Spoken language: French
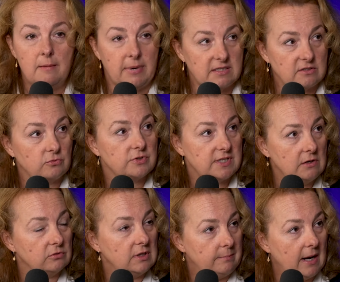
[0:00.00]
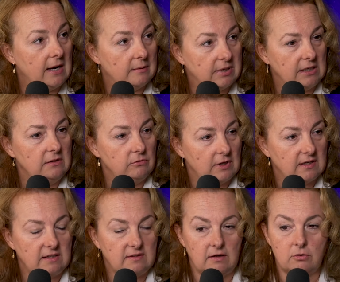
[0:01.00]
parce qu'on sait qu'on n'est pas à l'abri d'une
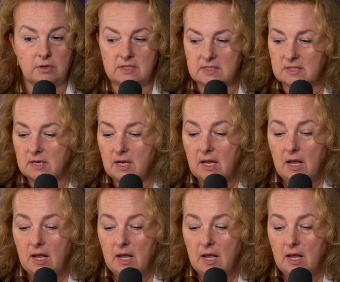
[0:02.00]
attaque terroriste.